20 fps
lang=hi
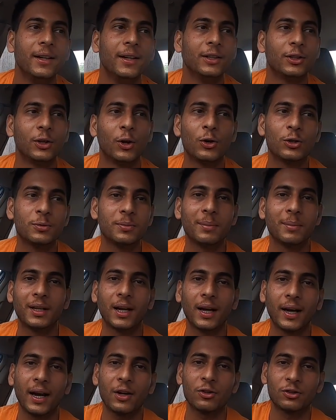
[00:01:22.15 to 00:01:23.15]
तो उसमें पता
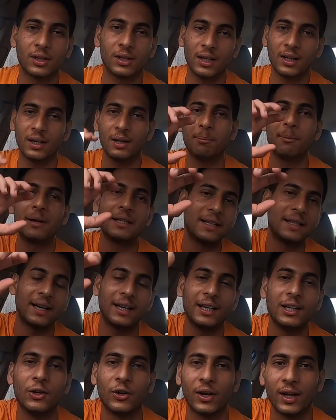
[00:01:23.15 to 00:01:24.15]
क्या उसका ना नंबर सेट
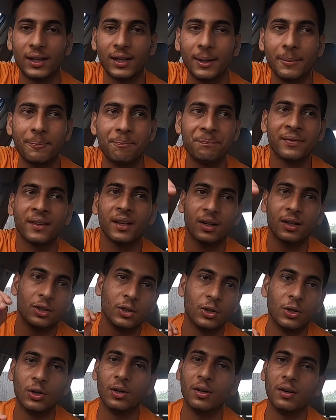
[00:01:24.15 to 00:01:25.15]
नहीं हो रहा था
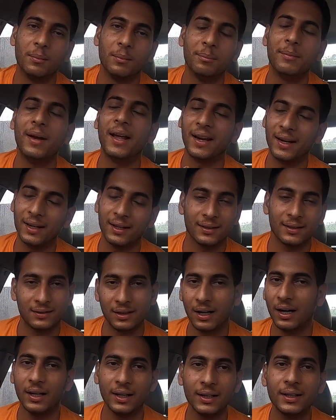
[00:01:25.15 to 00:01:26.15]
तो मैंने
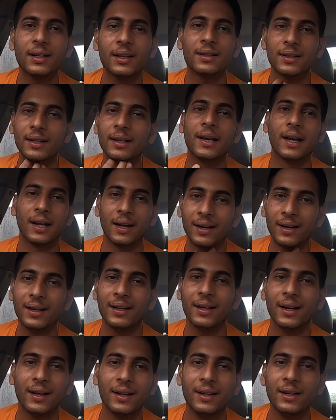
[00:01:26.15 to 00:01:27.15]
स्टार्ट ही इधर से किया था
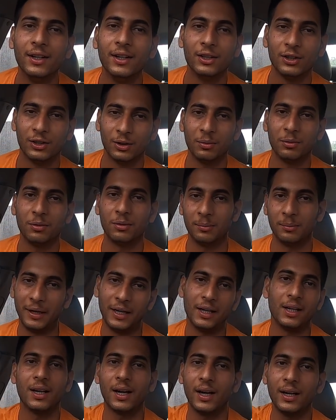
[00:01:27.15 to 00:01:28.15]
ठीक है तो
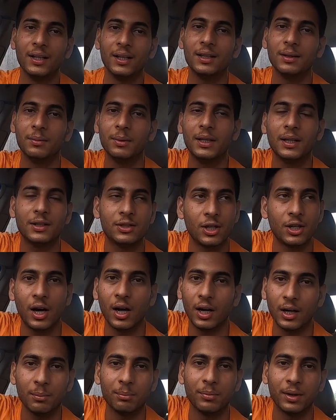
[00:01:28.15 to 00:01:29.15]
मैंने लगानी थी भैया
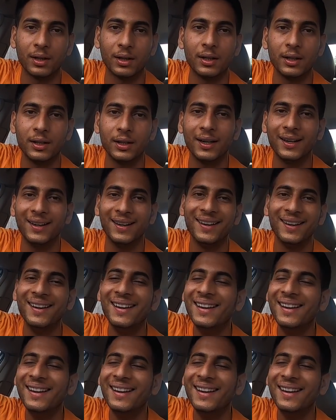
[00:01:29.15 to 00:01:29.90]
चार नंबर ठीक है